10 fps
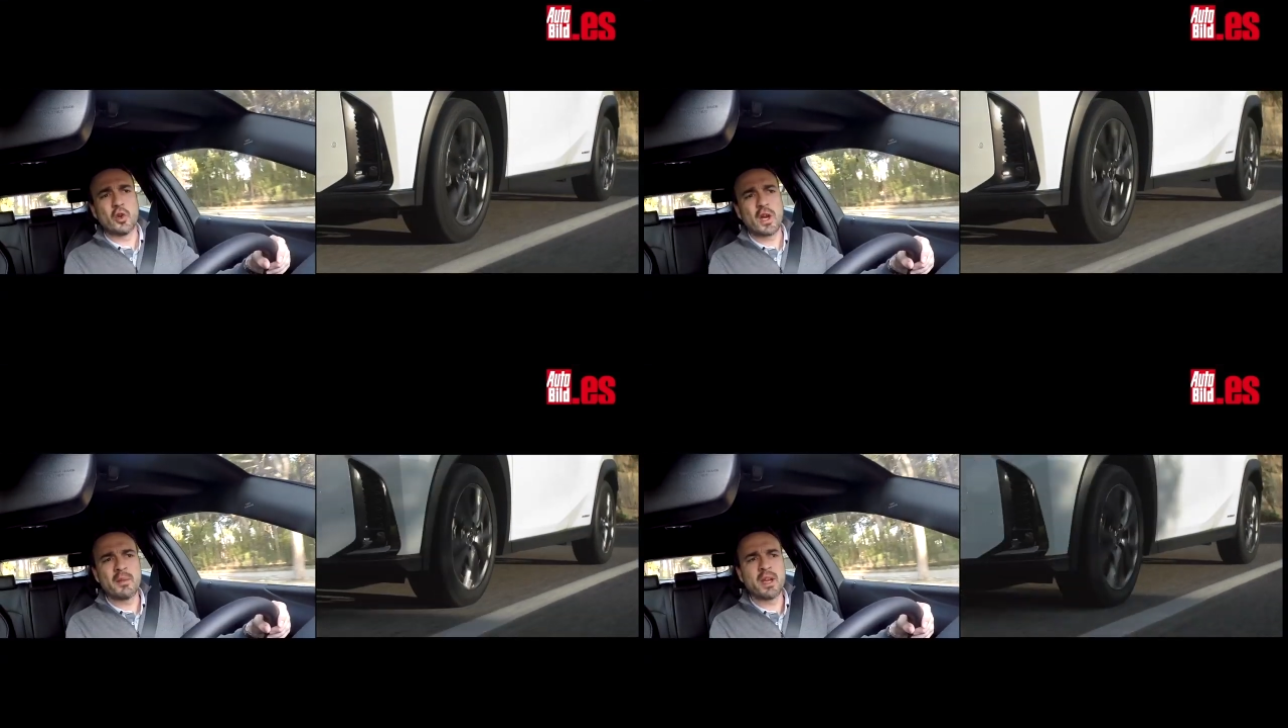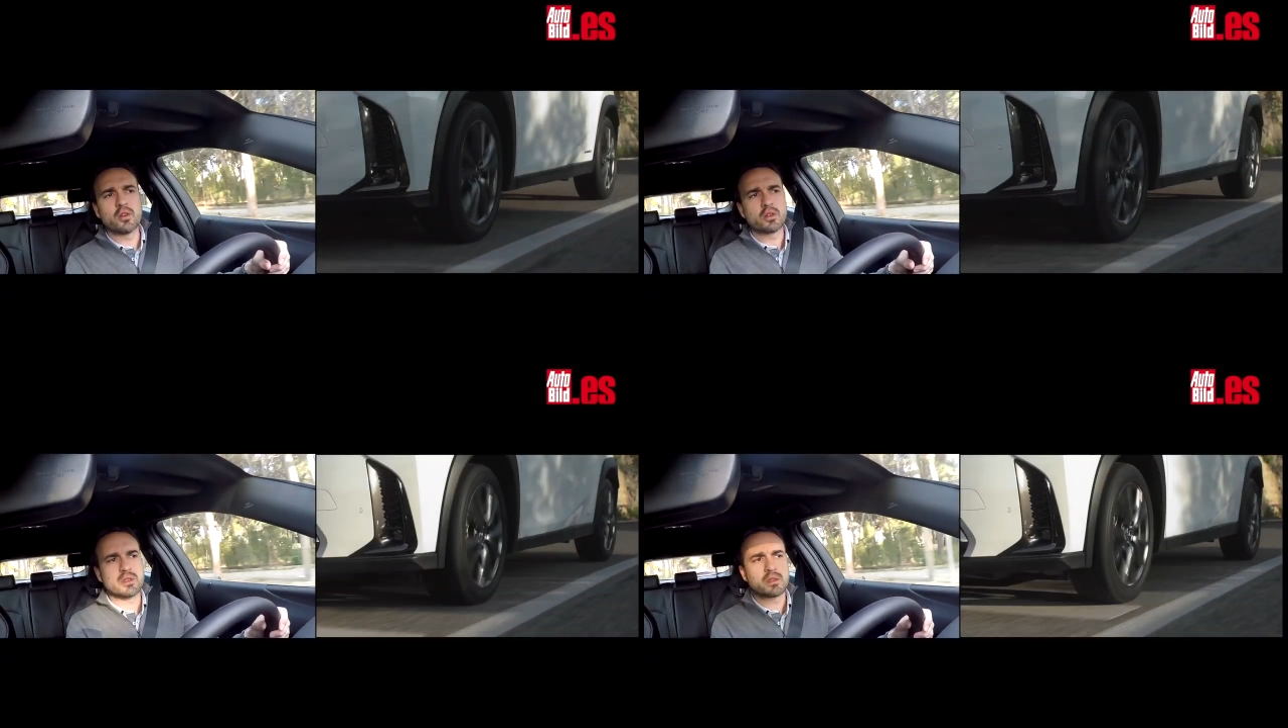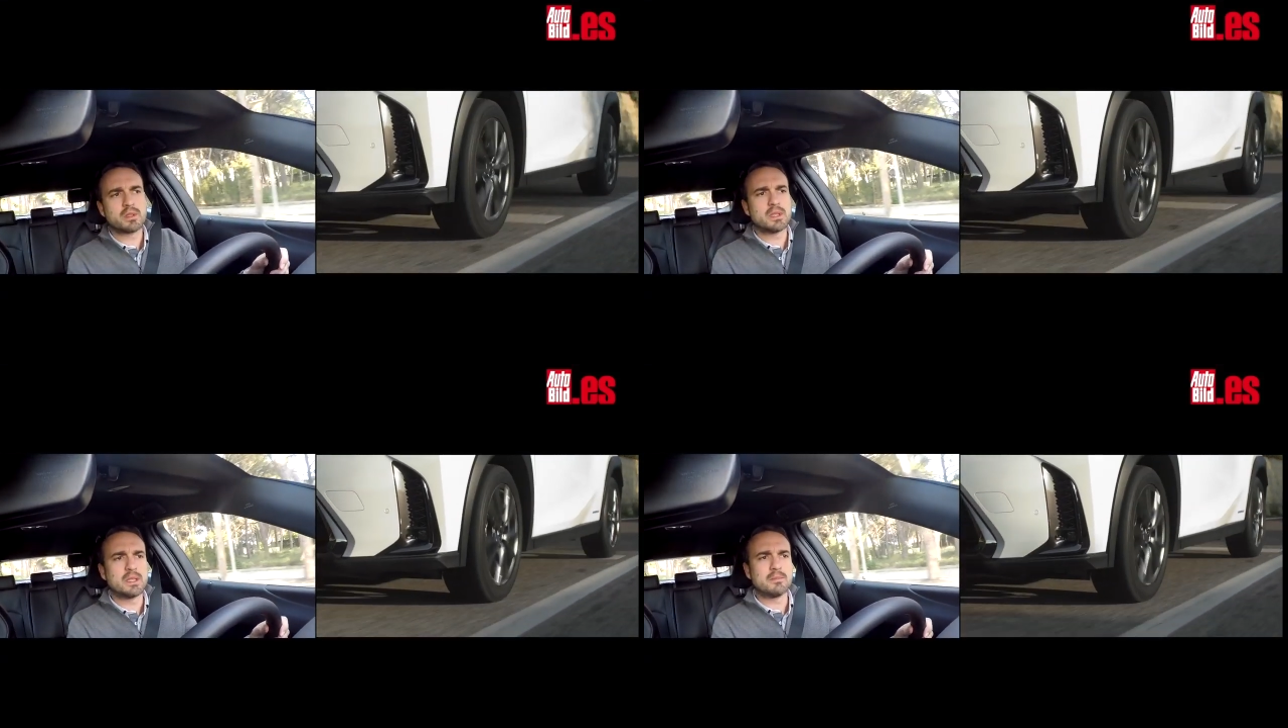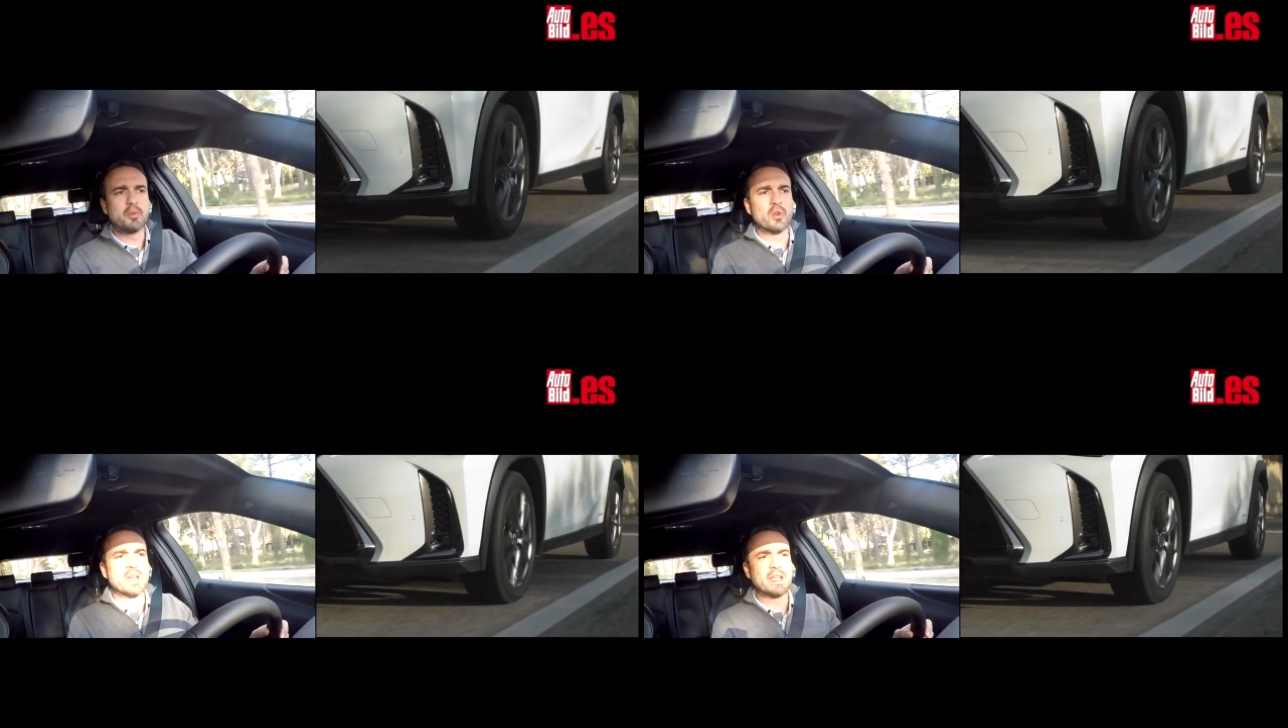Lo que menos,
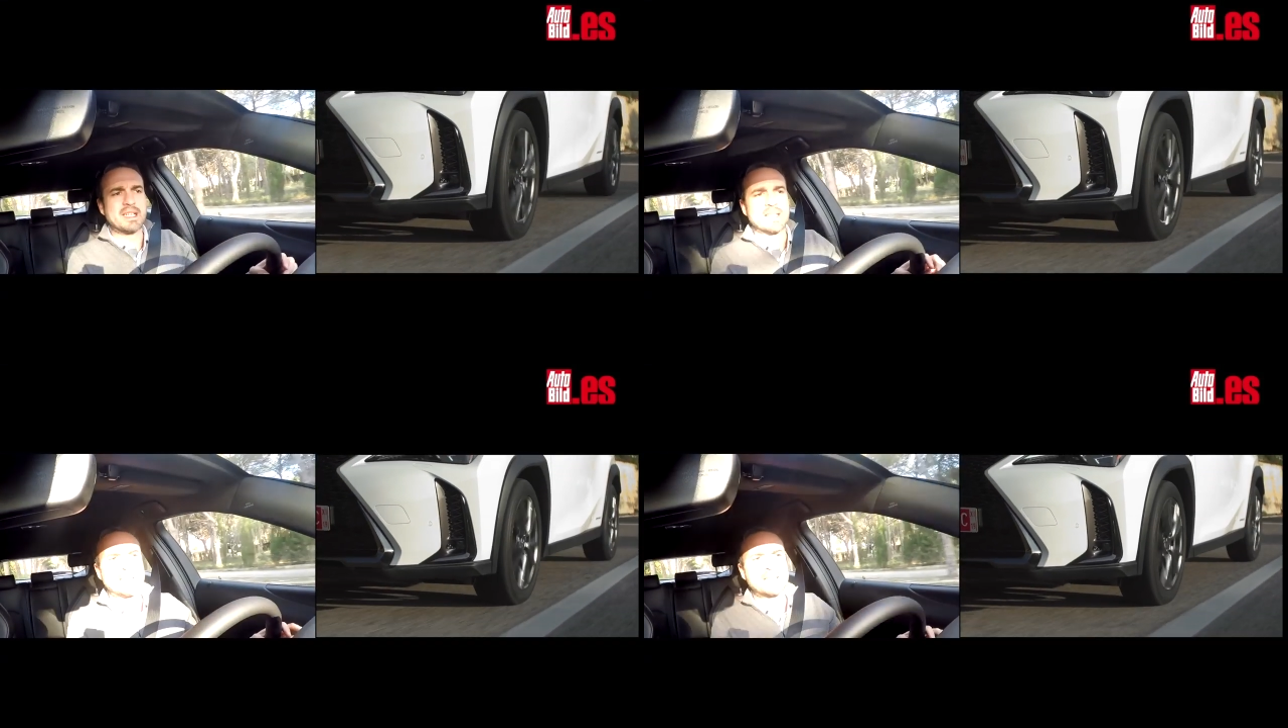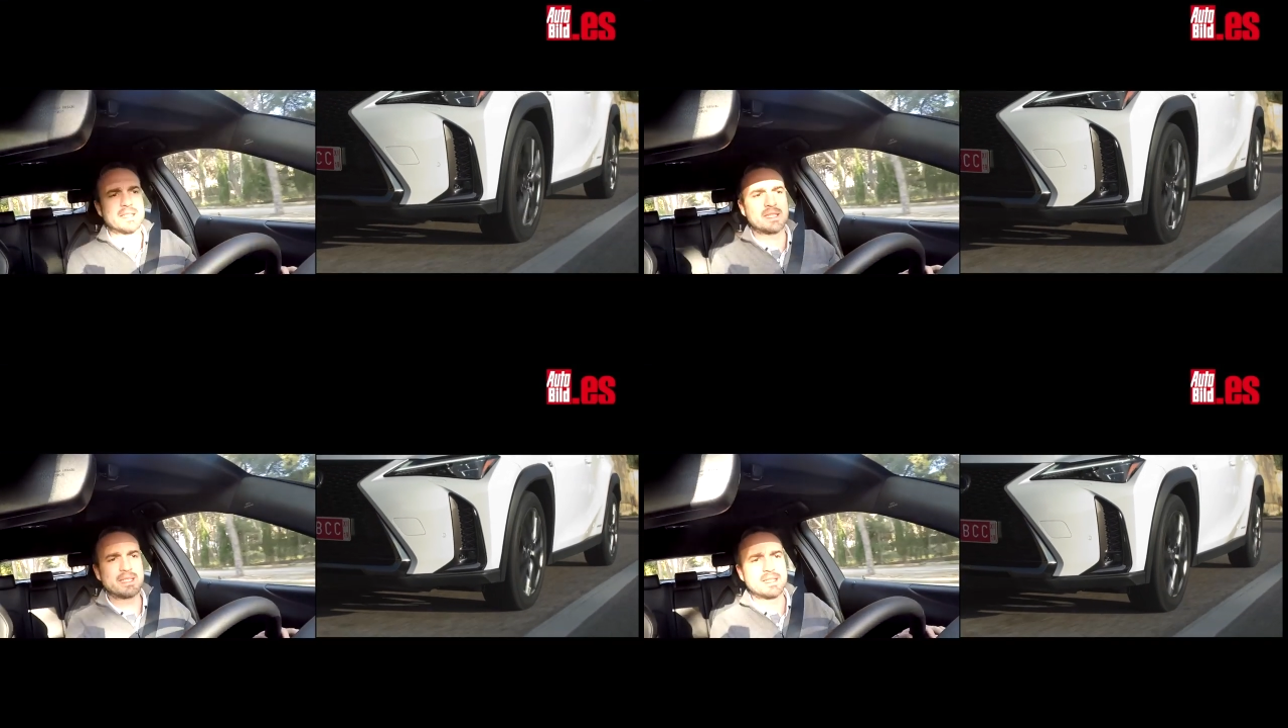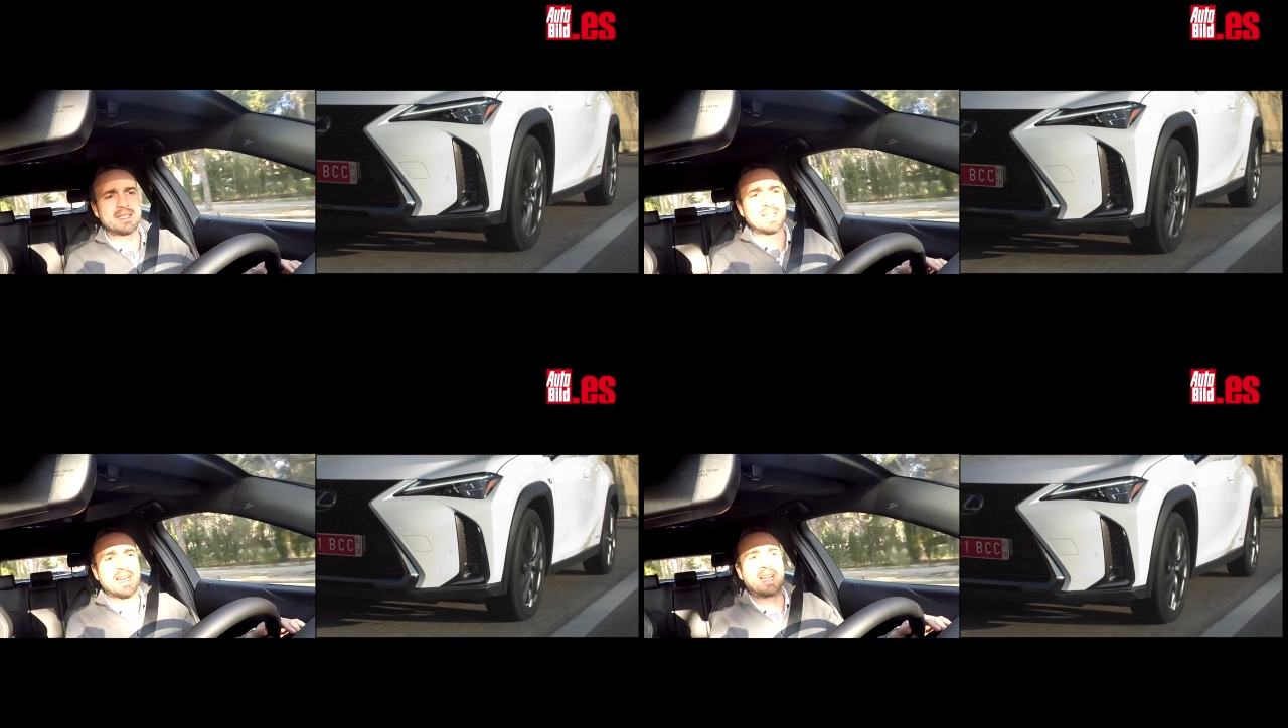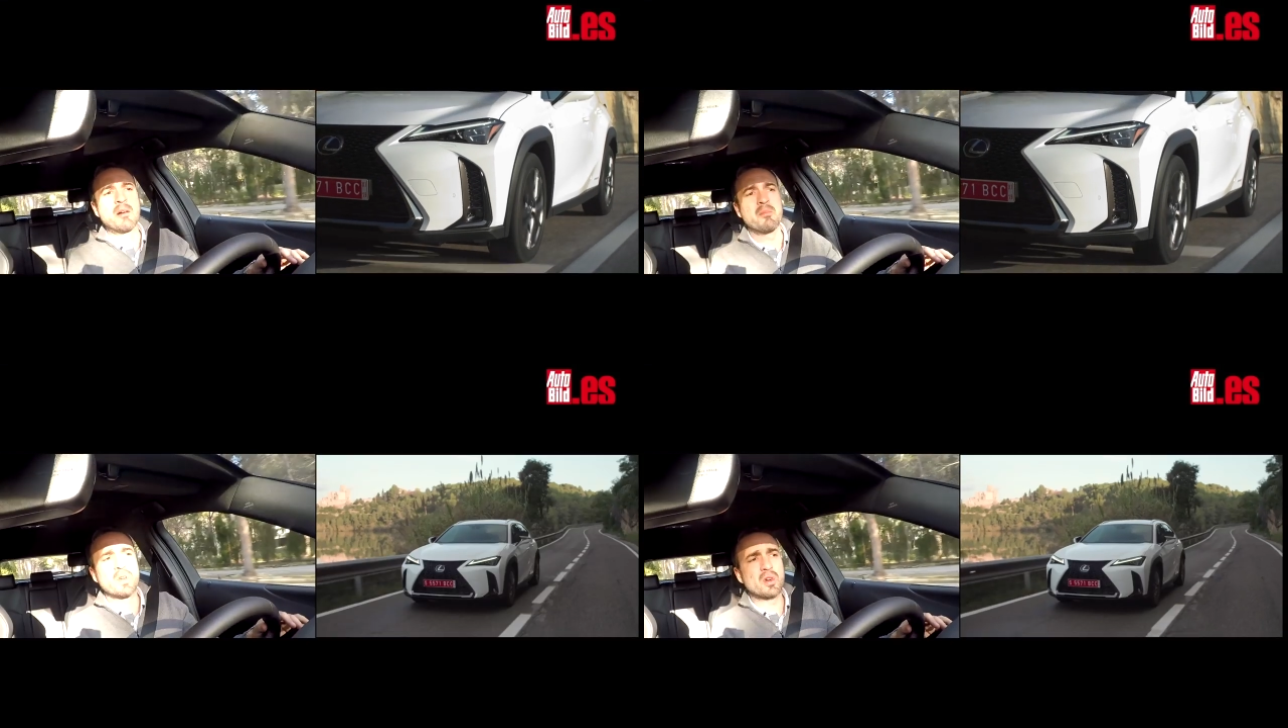pues el
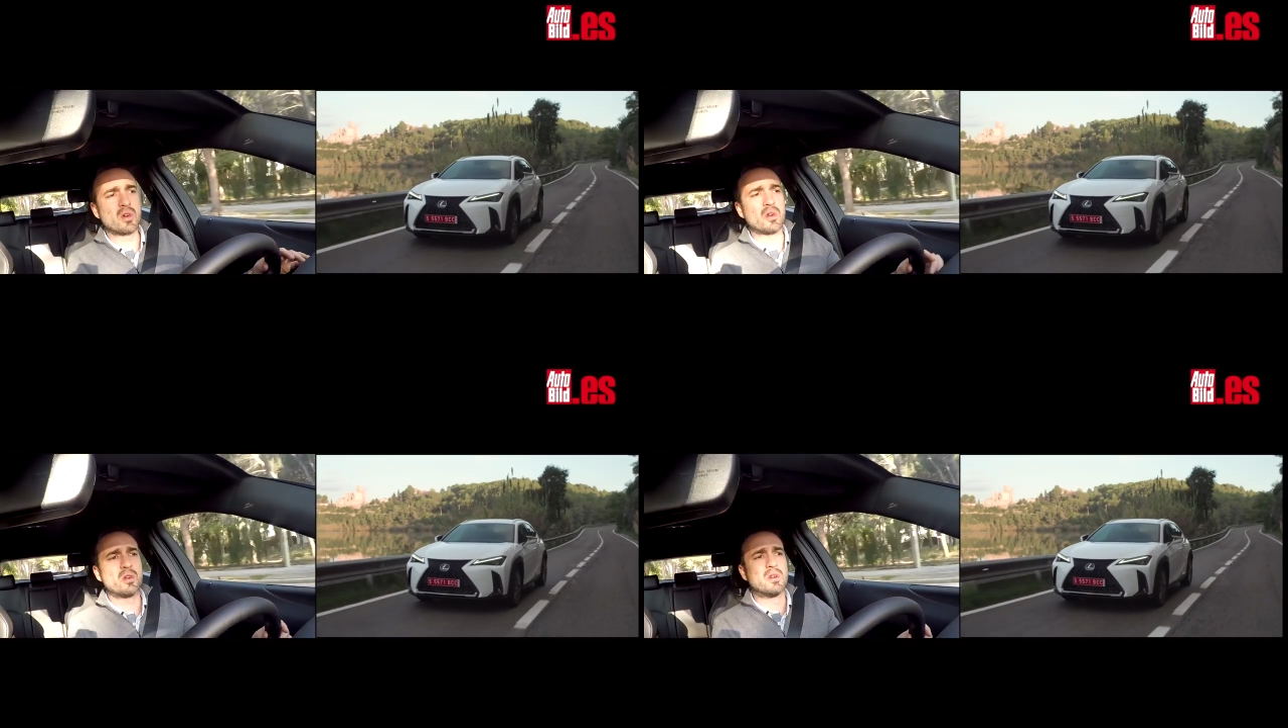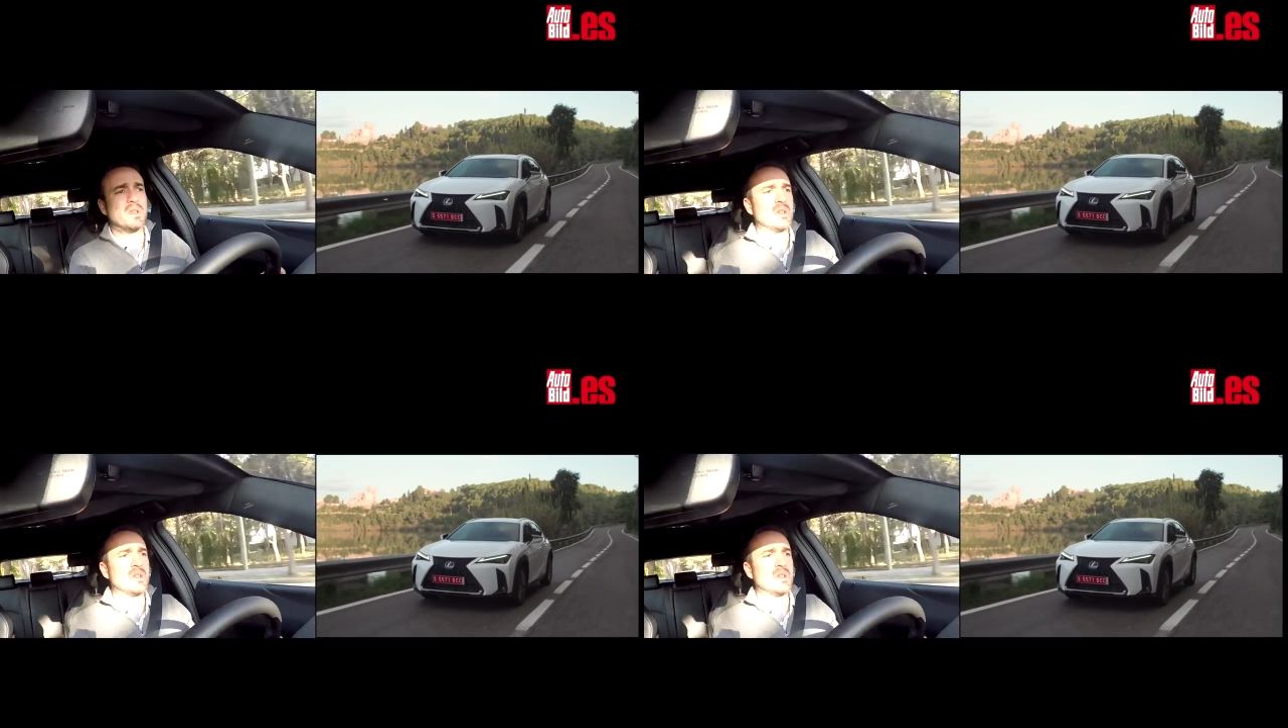cambio